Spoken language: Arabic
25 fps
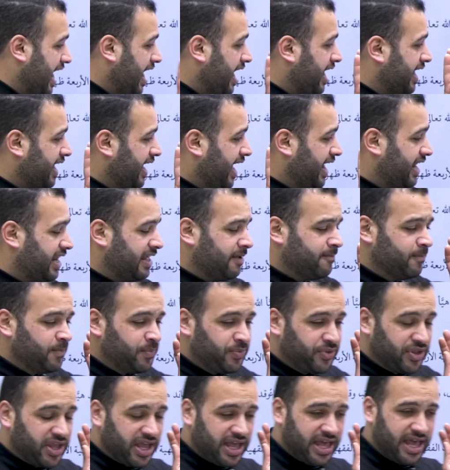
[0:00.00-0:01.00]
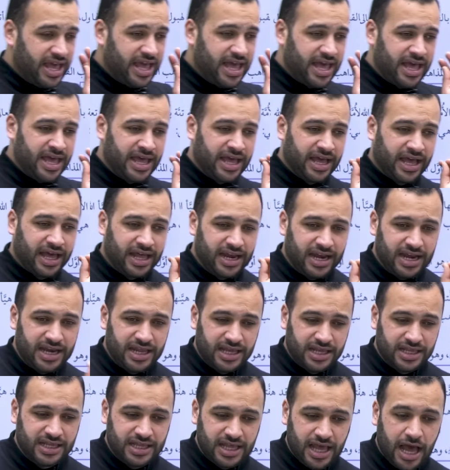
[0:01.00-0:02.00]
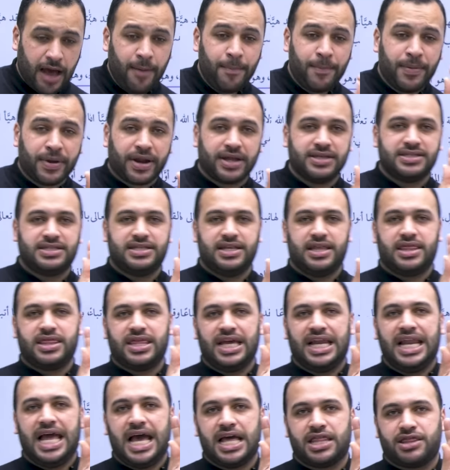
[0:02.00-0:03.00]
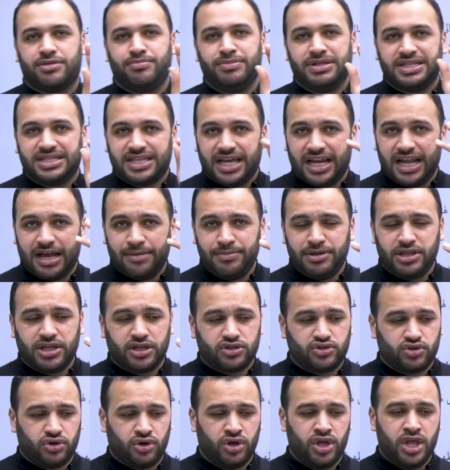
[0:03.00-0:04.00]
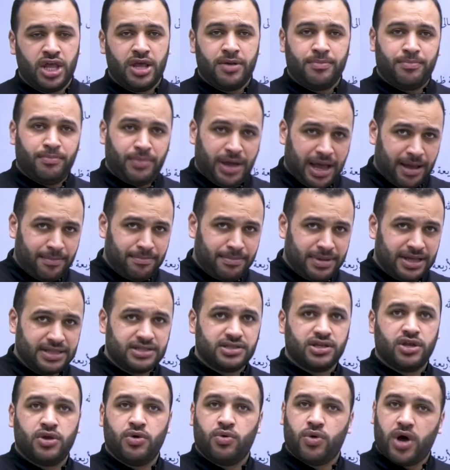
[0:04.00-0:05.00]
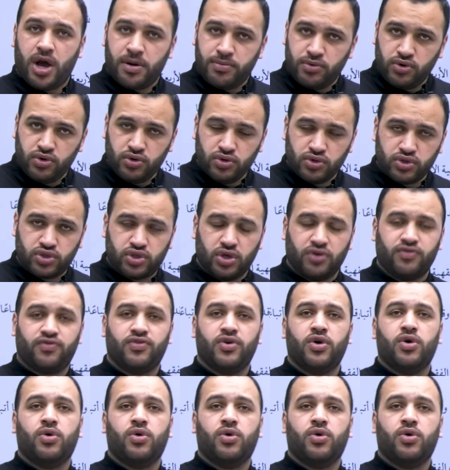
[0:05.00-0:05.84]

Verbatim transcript: يعني آه، آه، خلينا نحكي ابرز ثلاث من تلامذته محمد وابو يوسف